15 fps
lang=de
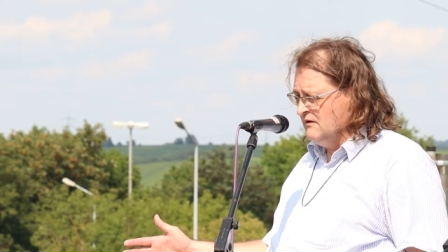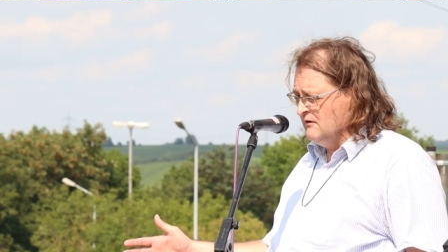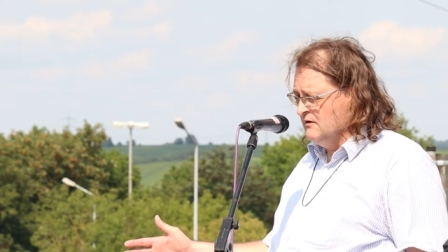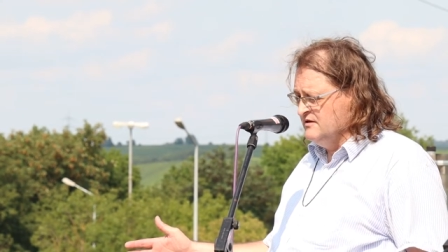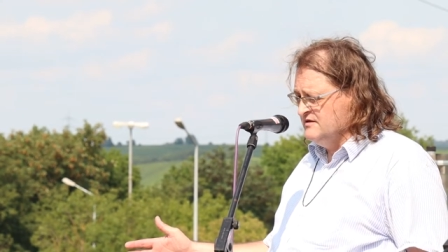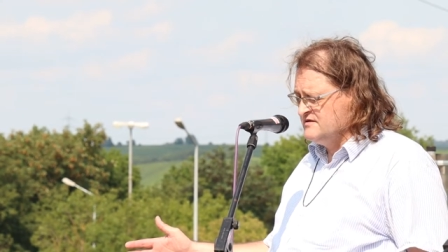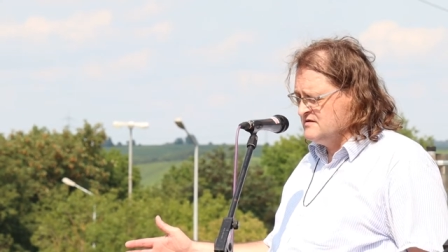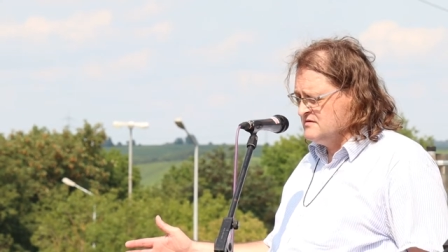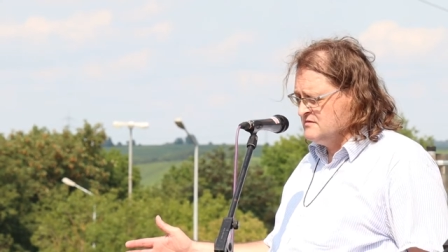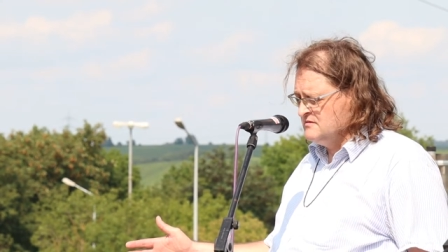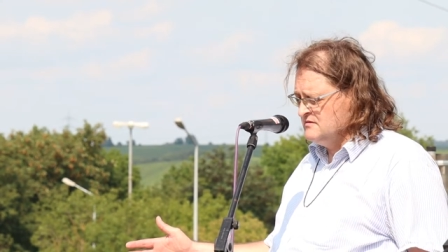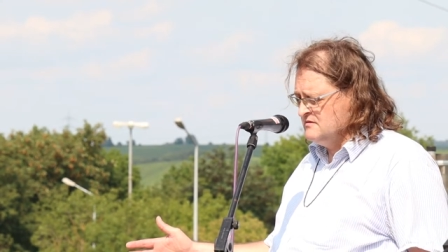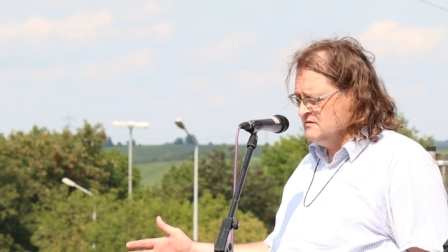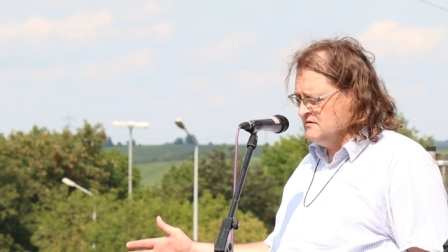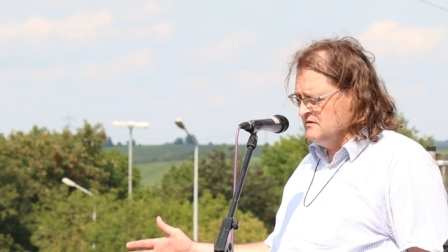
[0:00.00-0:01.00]
Und
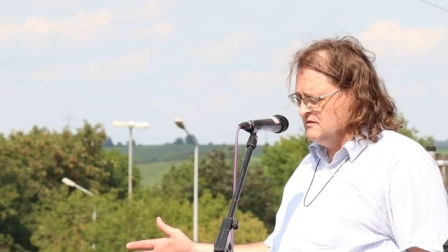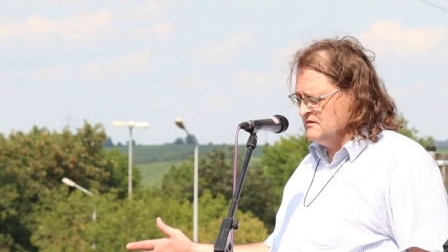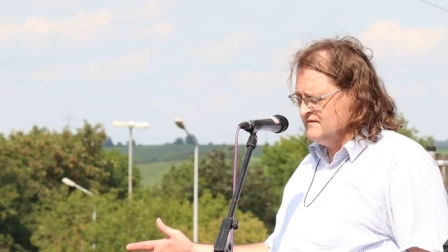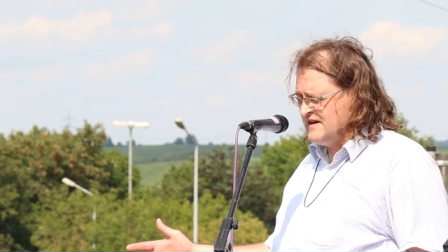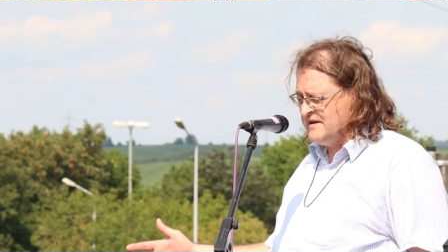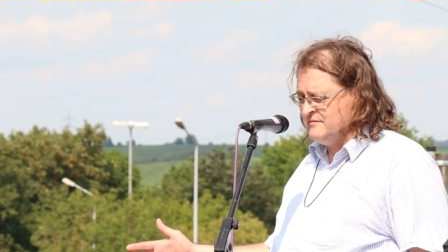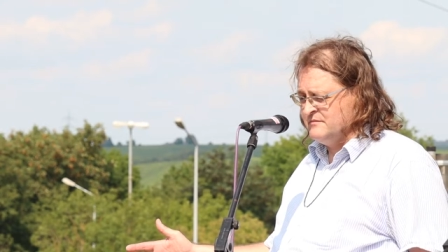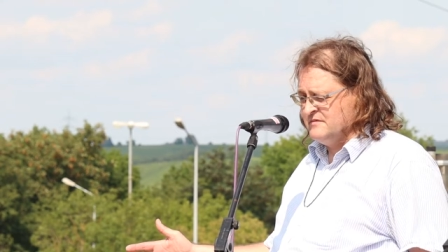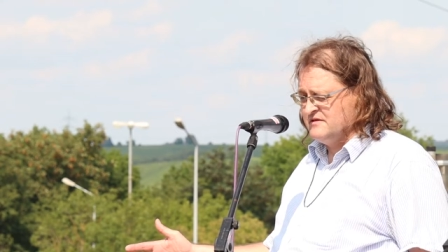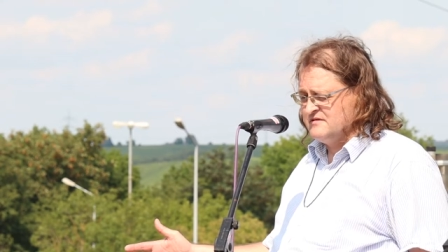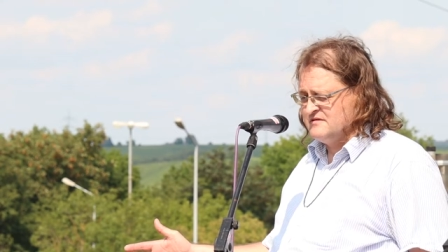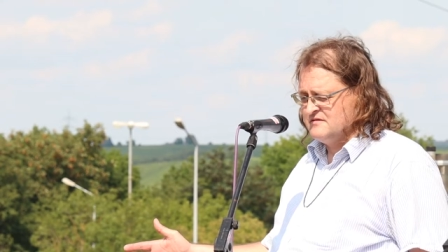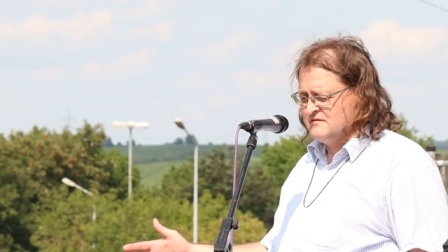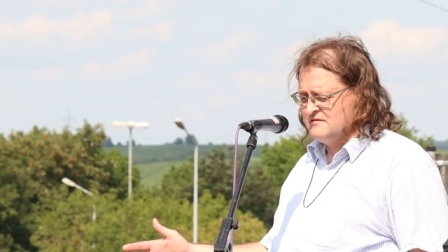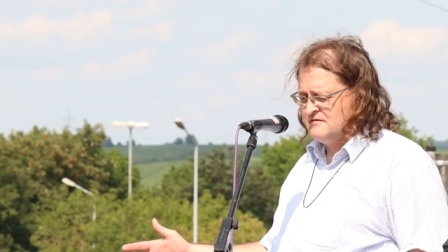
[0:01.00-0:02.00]
irgendwann
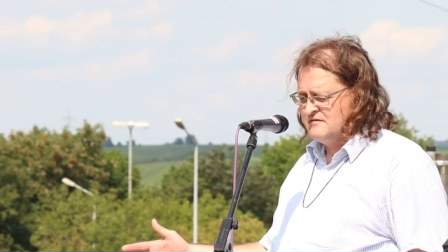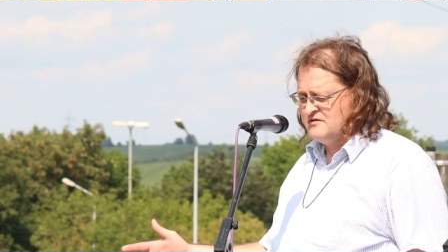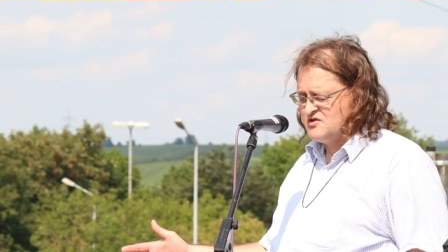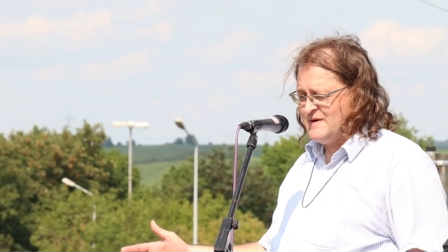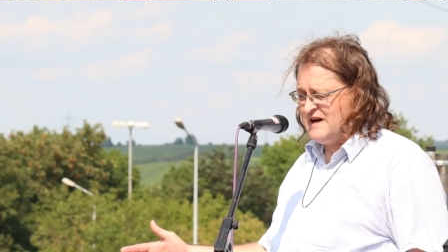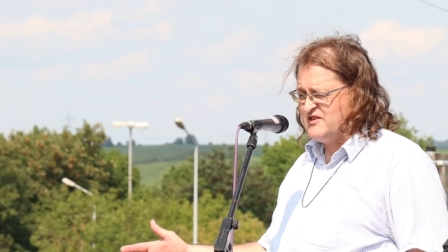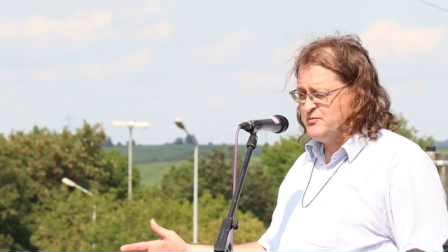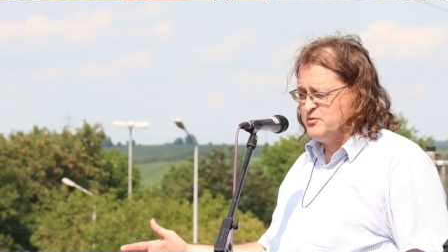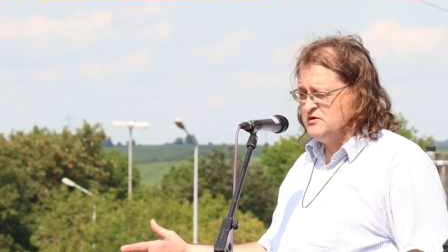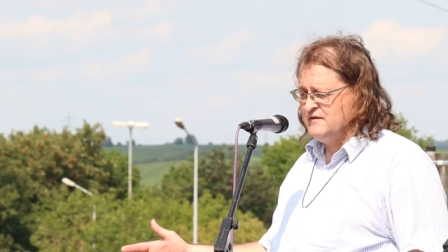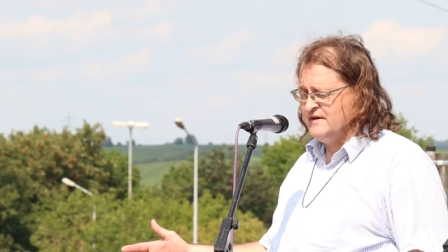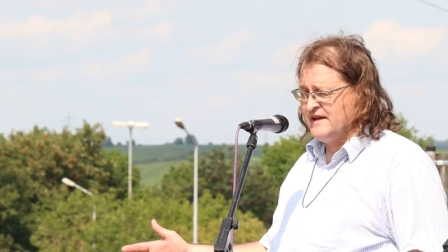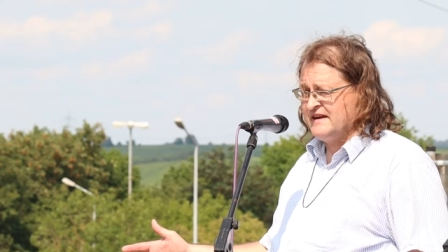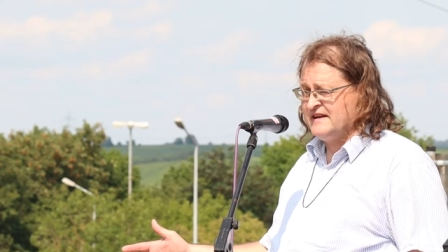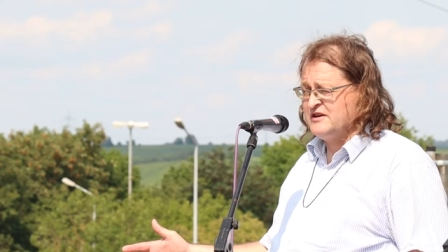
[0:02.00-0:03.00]
mit
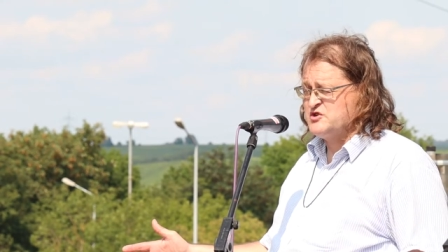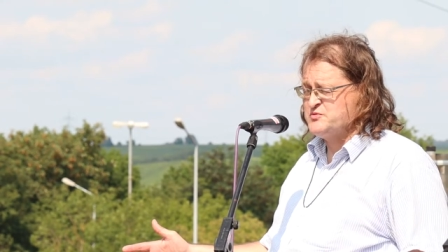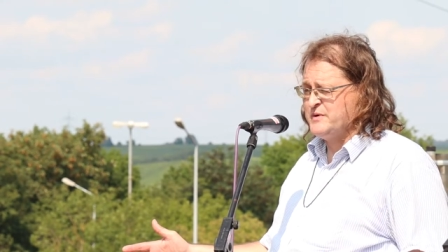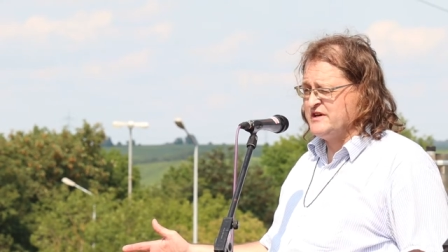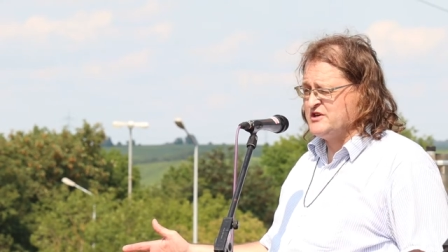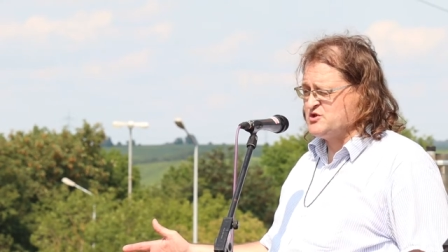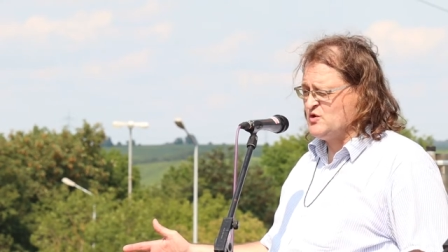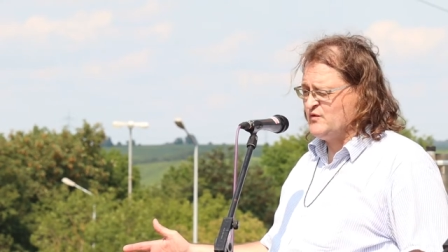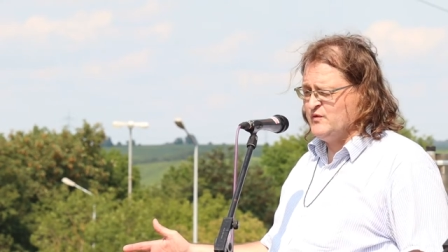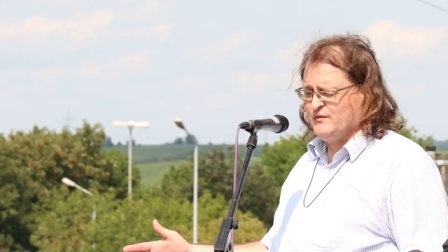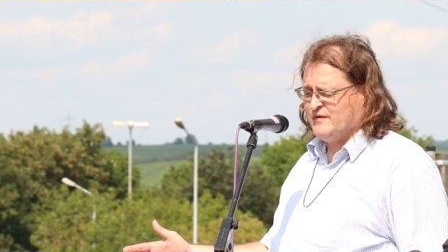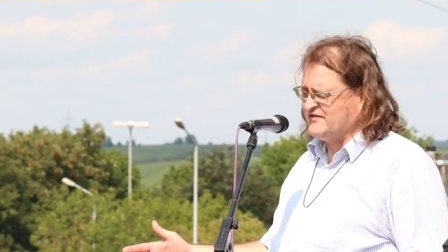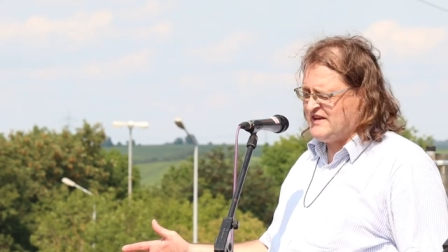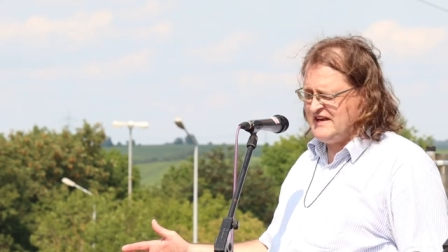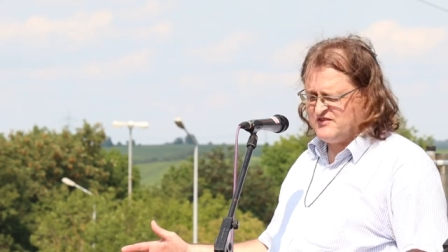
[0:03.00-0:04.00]
Schwarzpulver und anderen Sprengstoffen
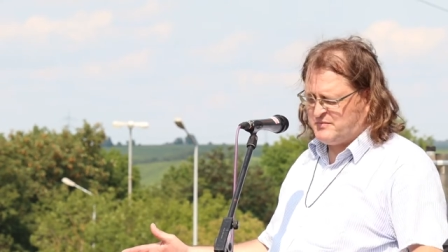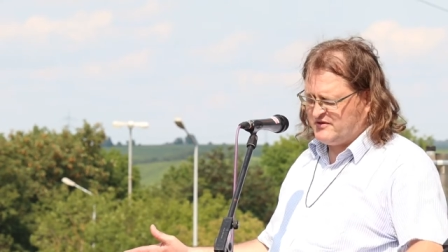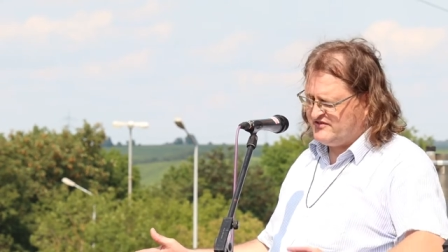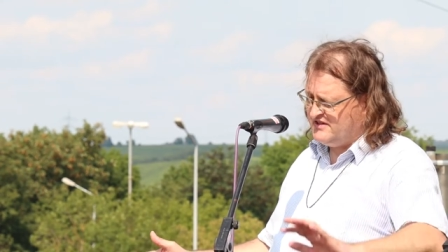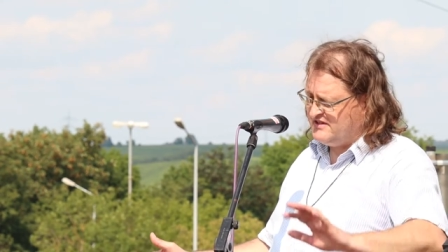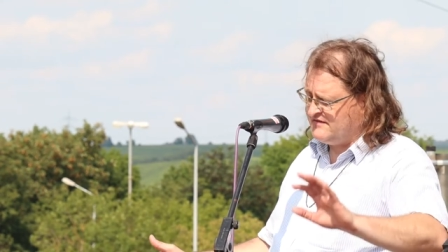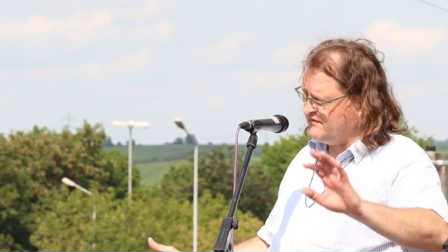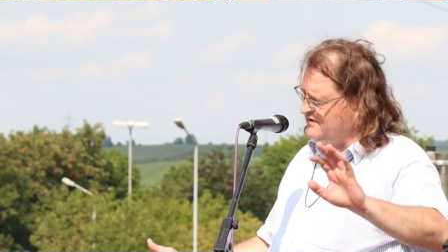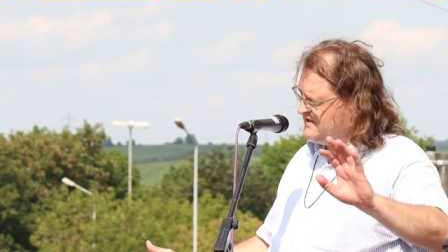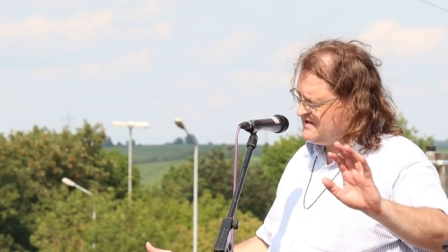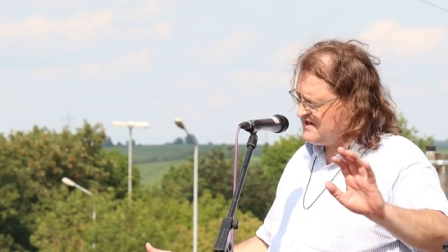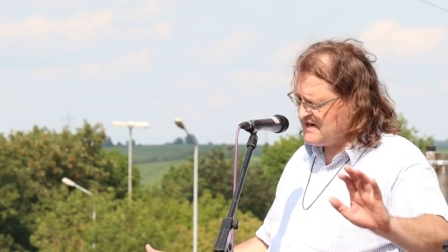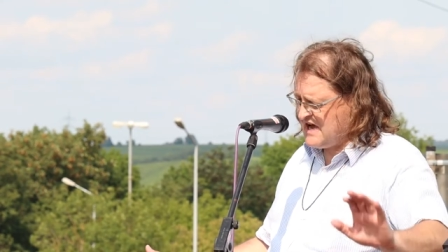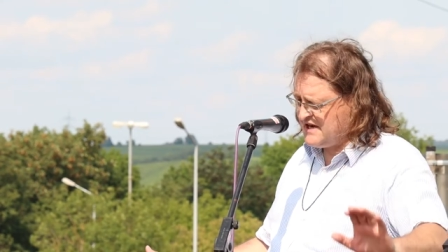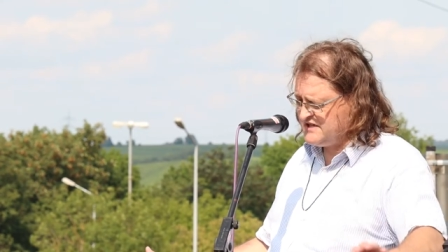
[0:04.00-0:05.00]
und was da alles passiert ist, will ich
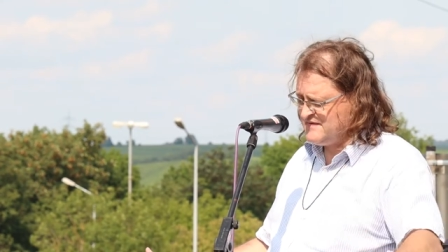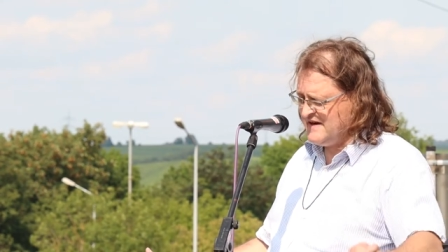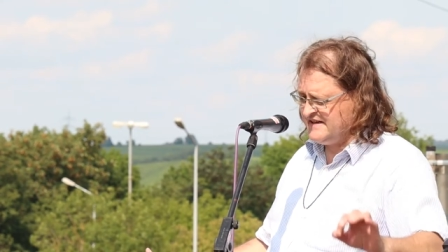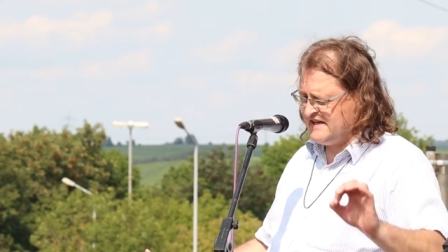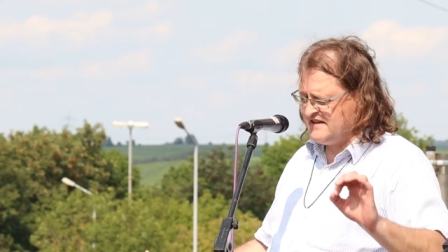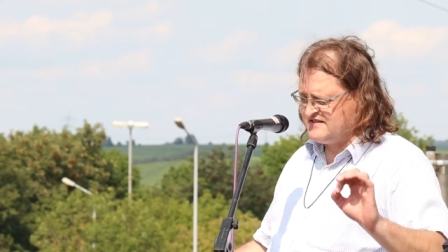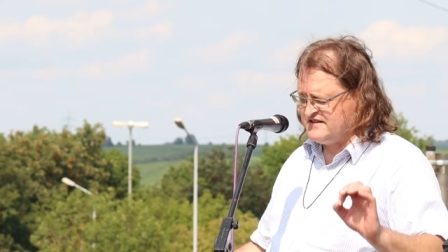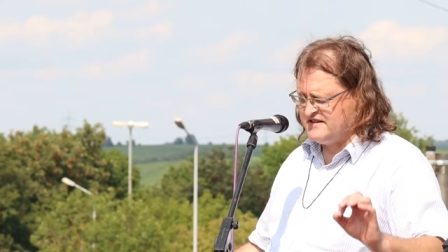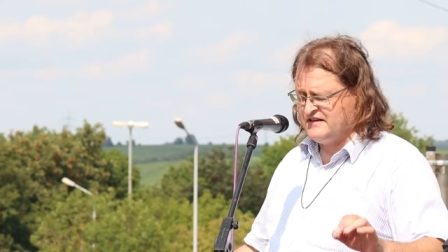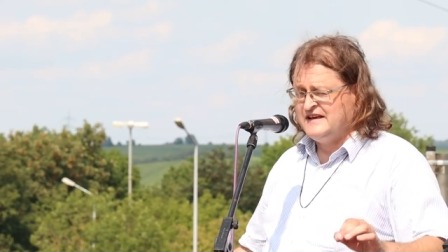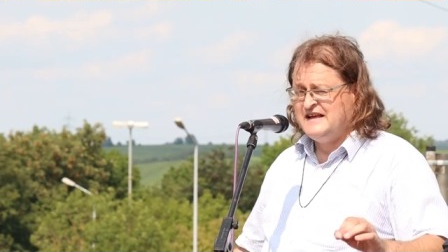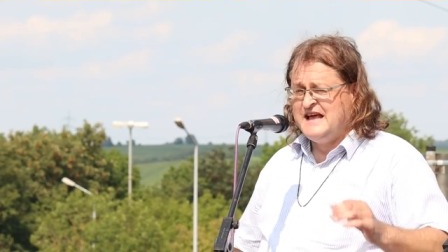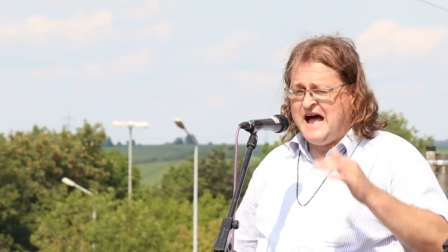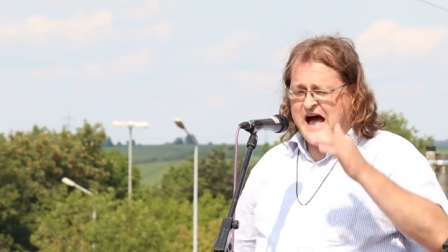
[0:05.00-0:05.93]
ja gar nicht weiter erzählen.